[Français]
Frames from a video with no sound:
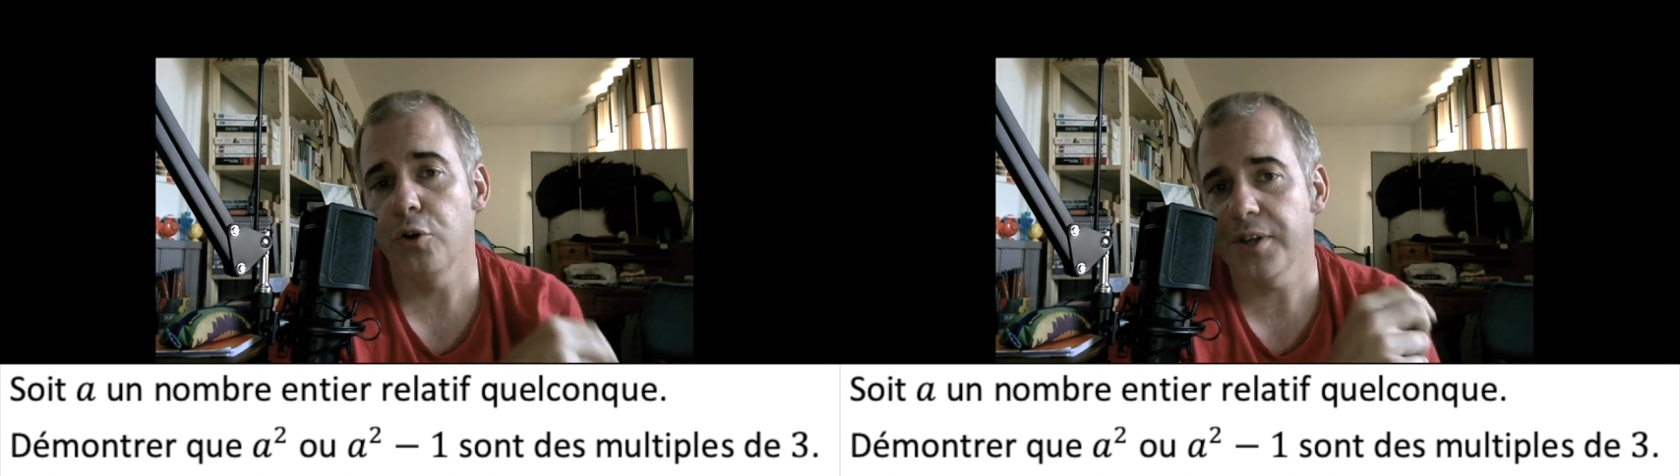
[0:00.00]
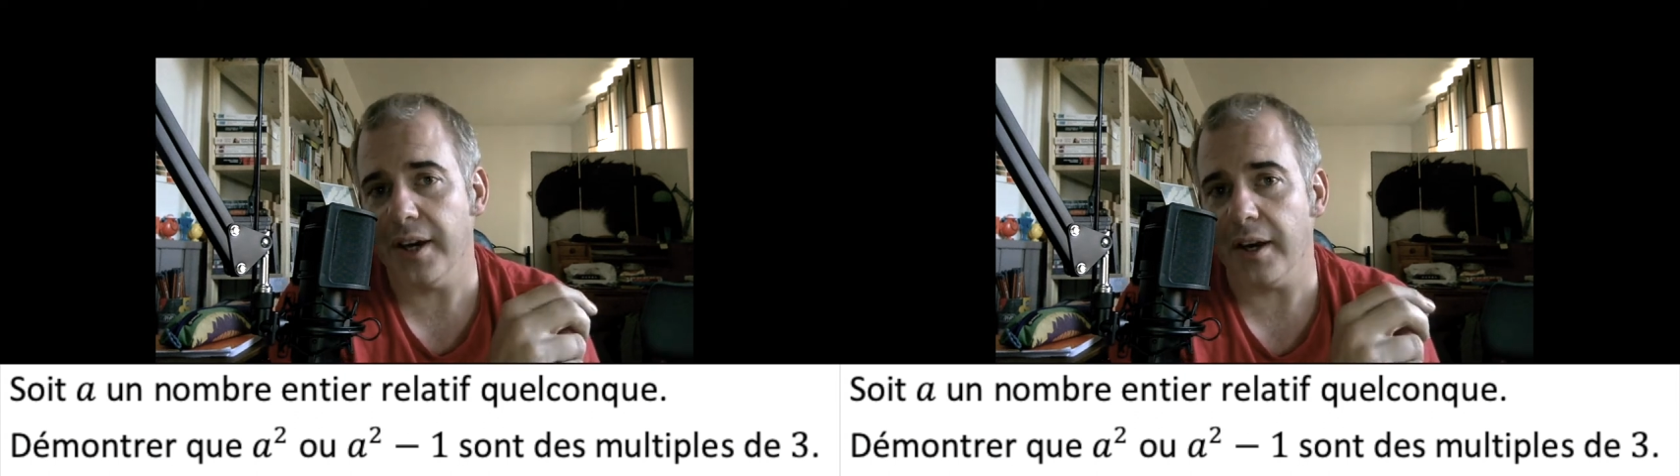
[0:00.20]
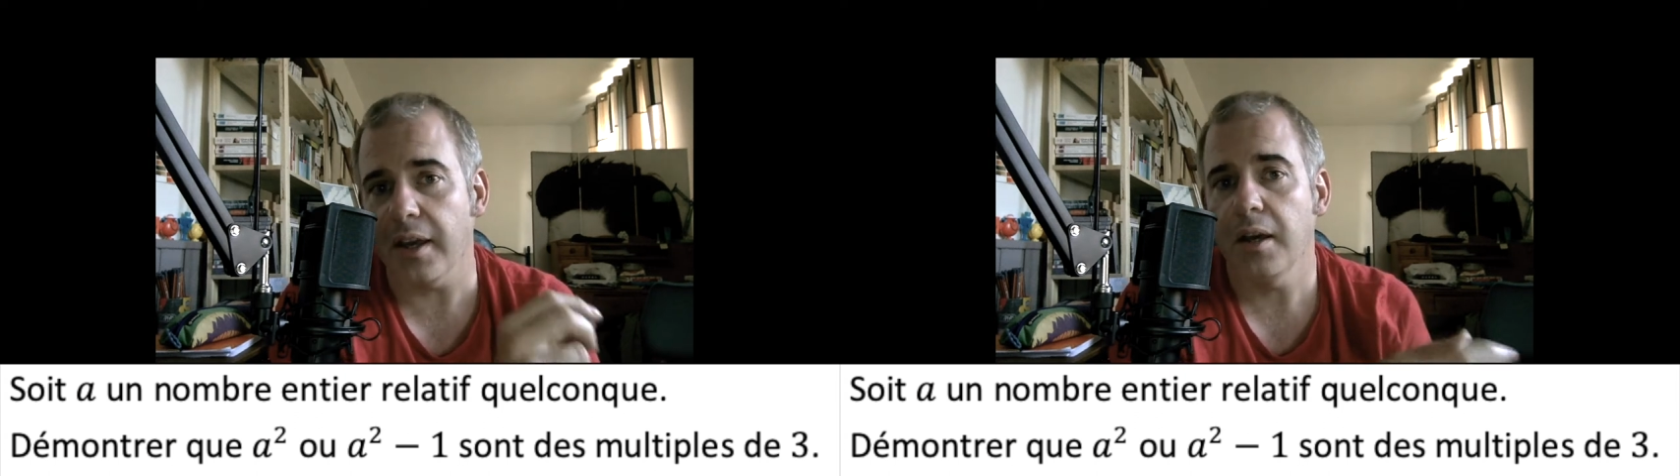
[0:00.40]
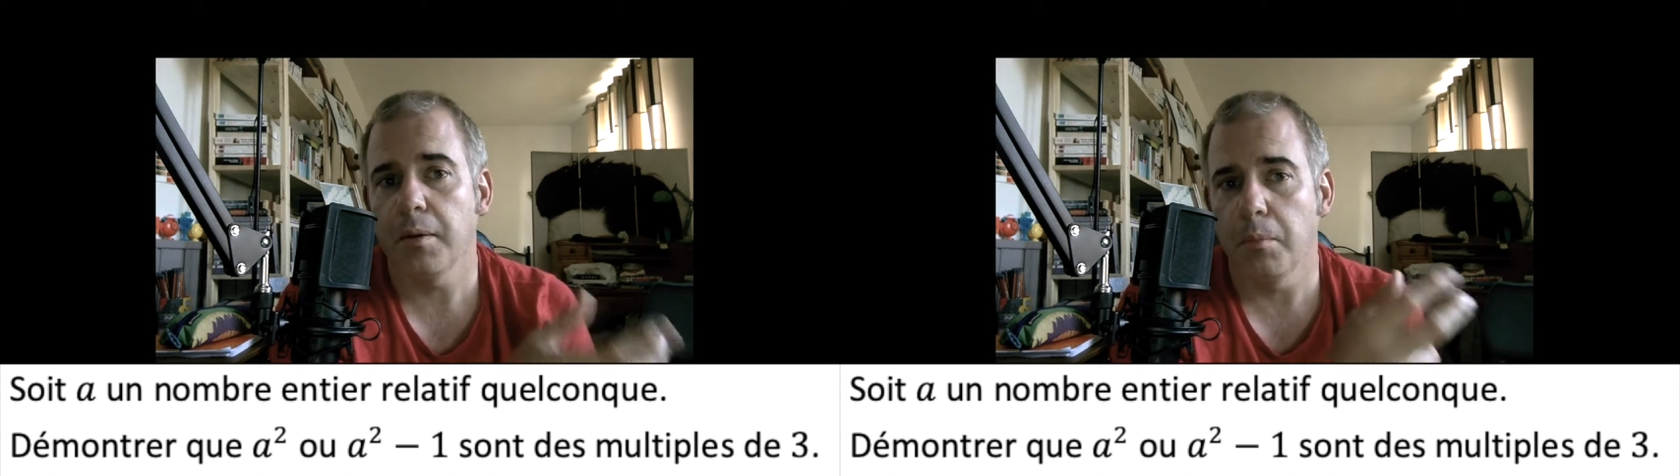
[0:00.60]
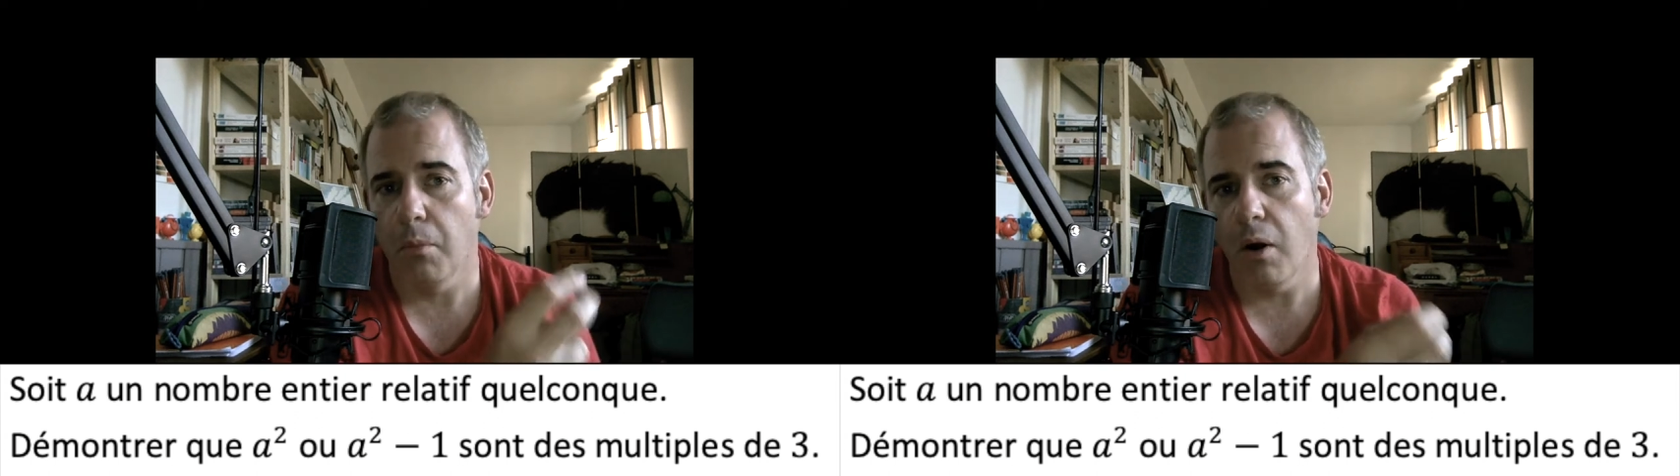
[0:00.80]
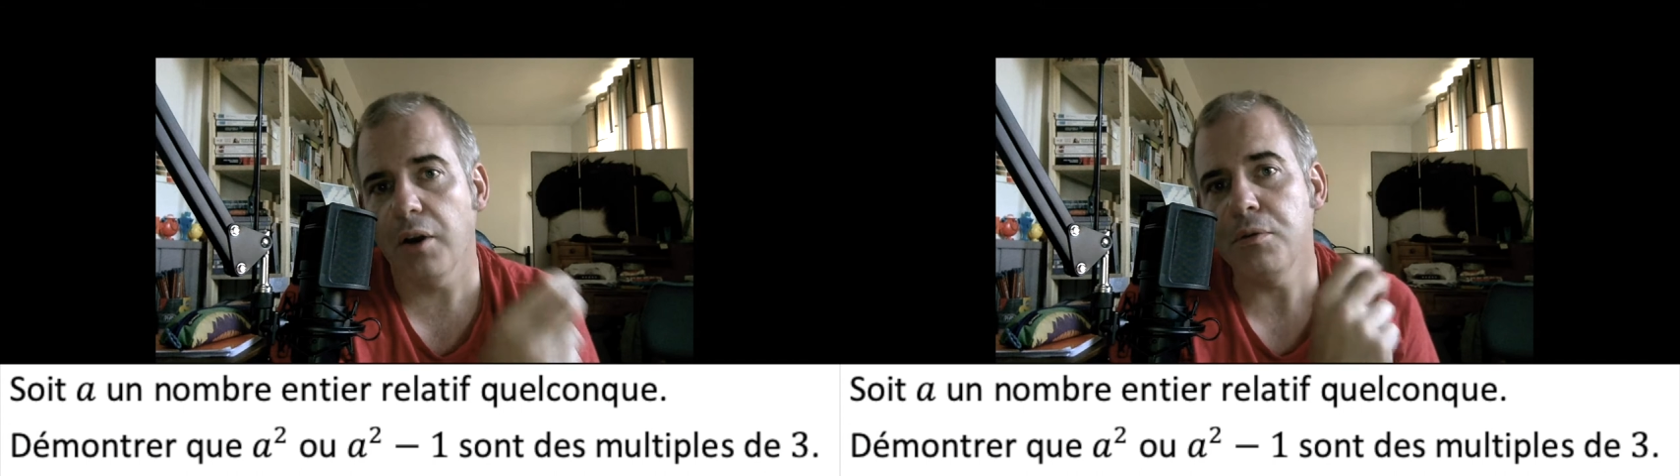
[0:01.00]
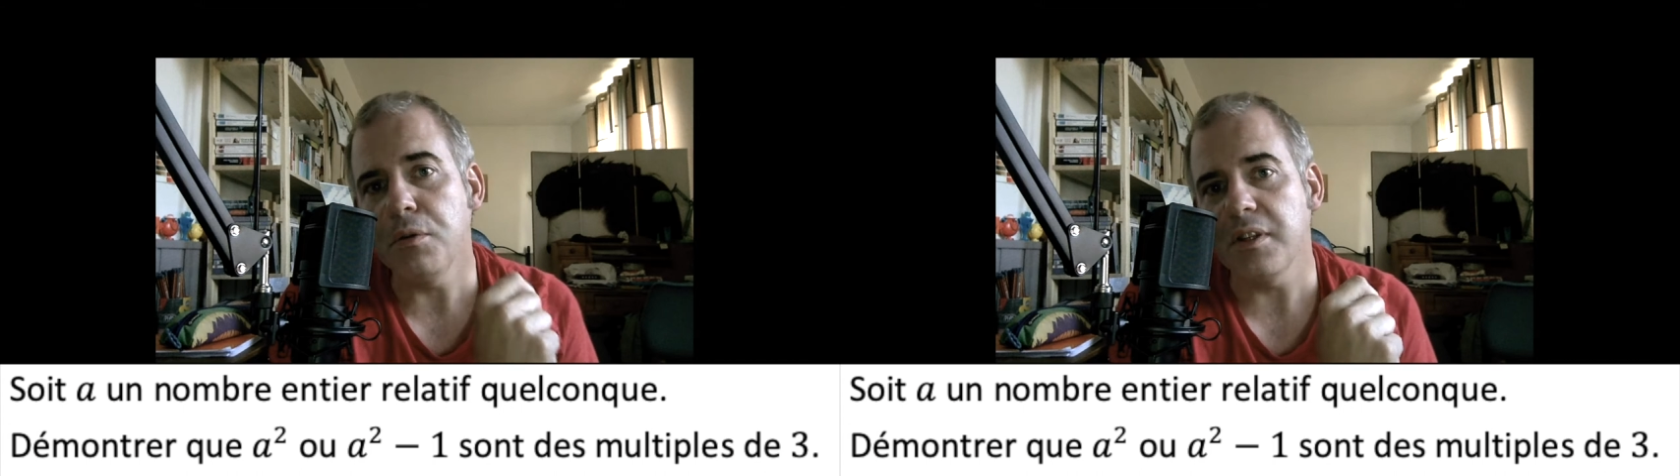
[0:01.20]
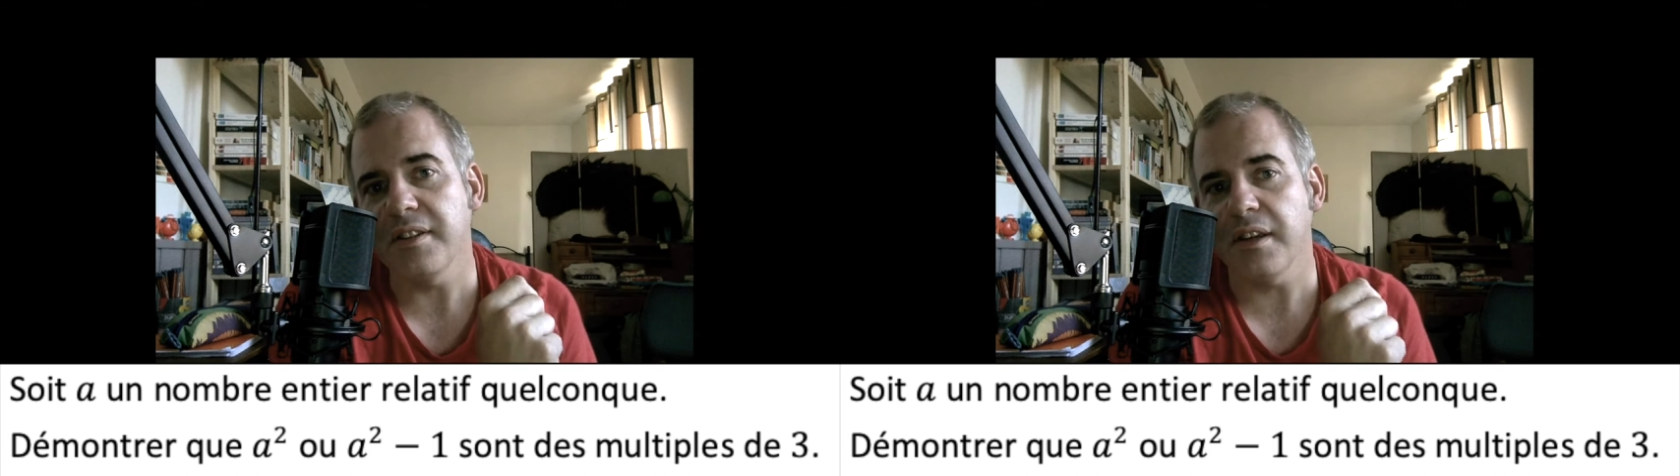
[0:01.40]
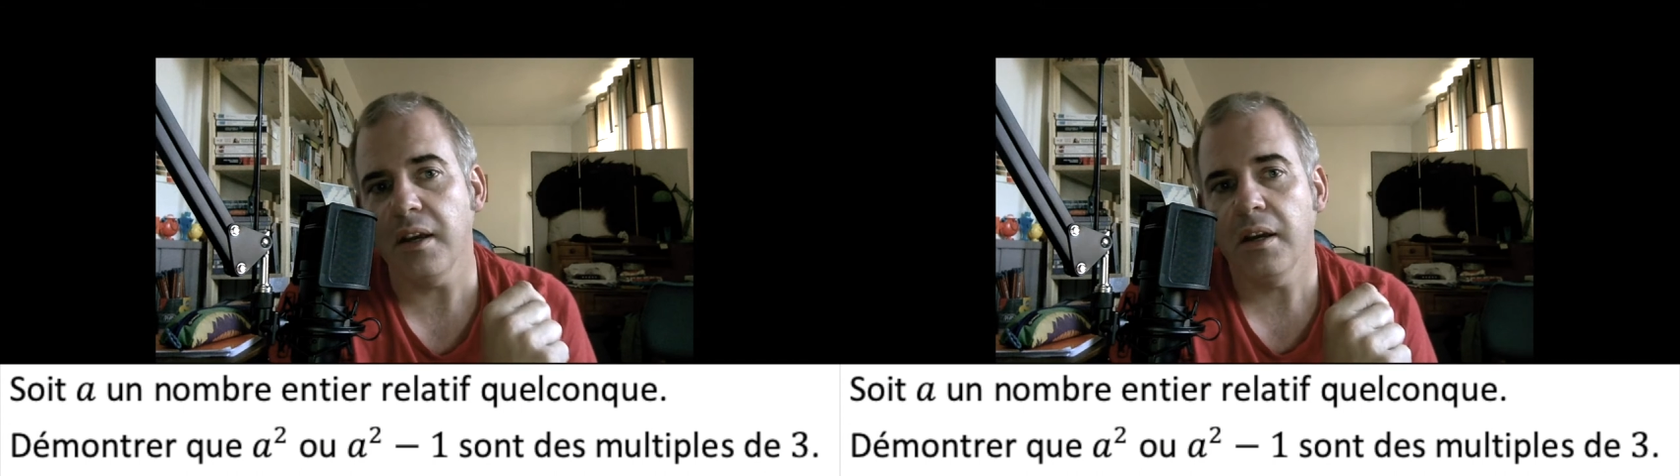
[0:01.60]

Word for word: carré moins une unité,